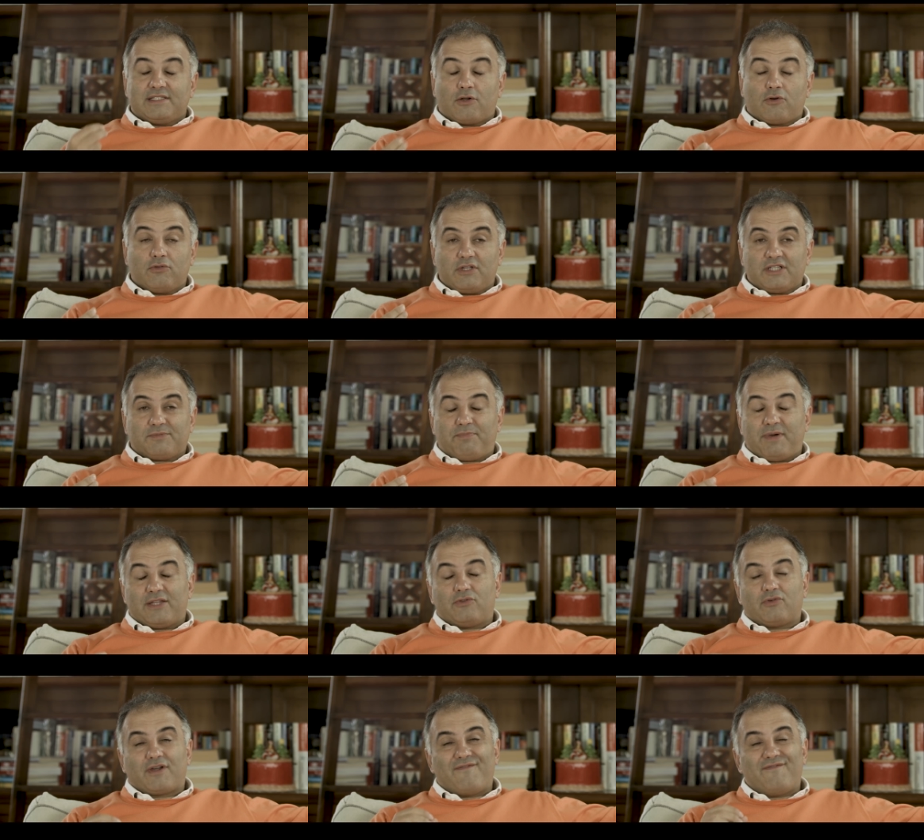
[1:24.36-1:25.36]
Il secondo
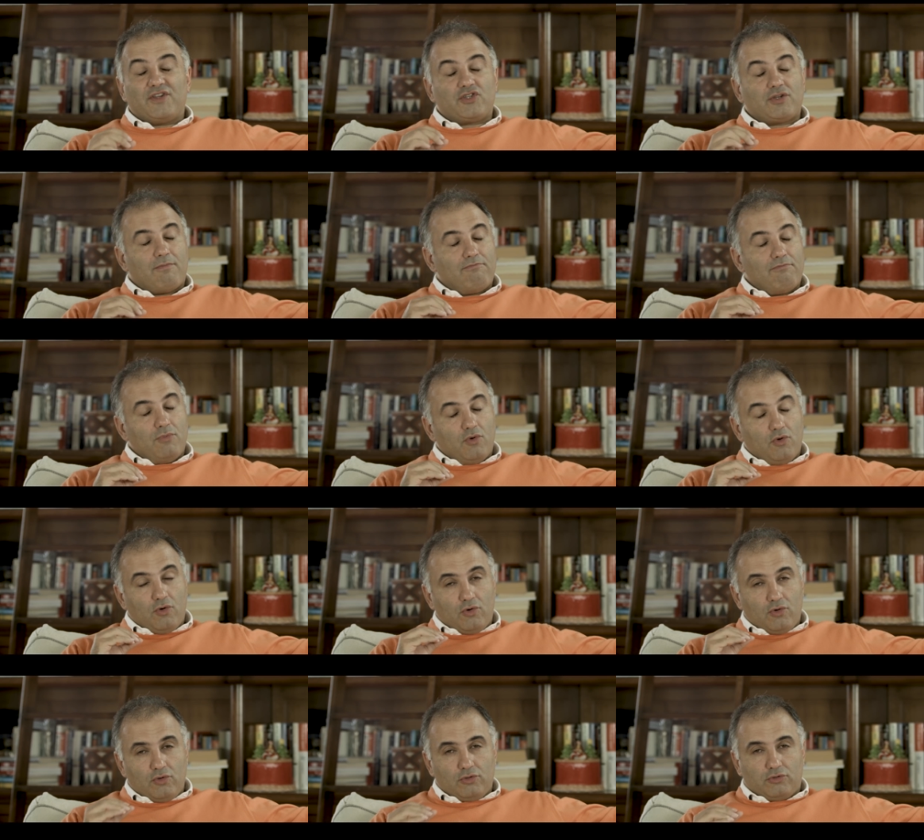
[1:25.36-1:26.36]
aspetto, che invece è
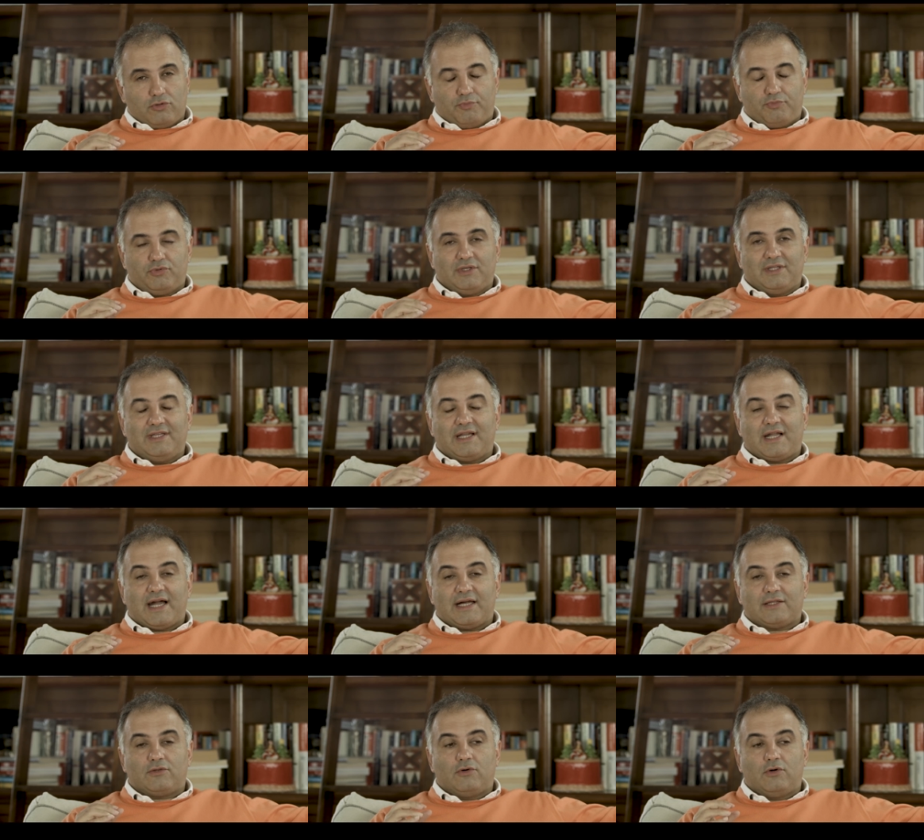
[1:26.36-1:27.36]
molto più
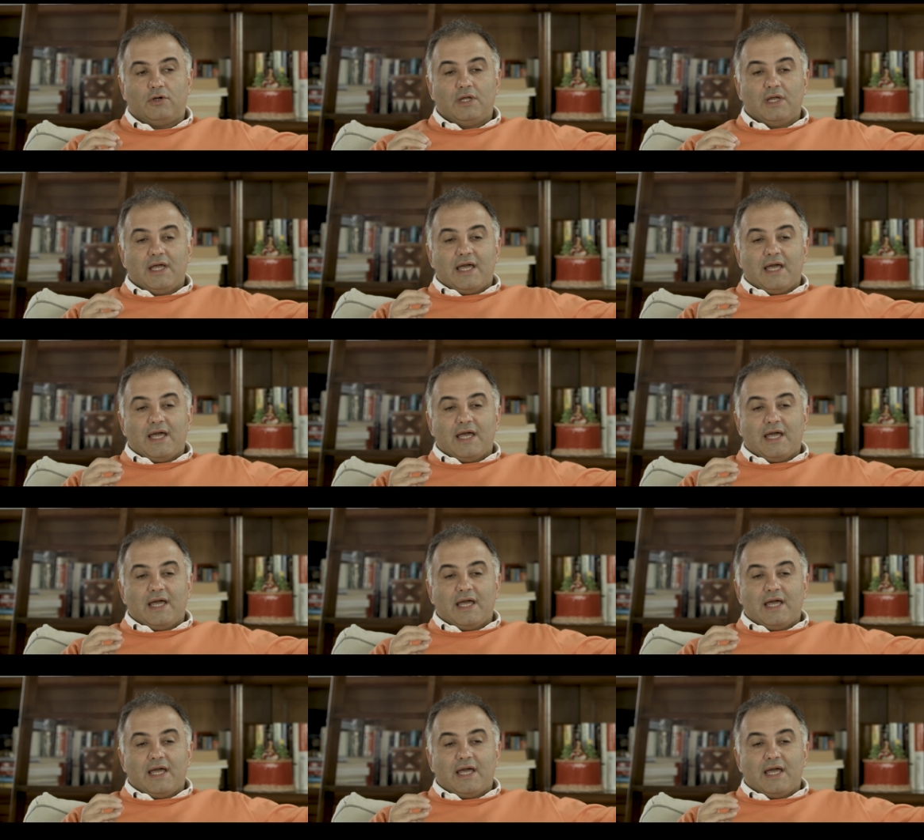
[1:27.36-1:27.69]
dedicato,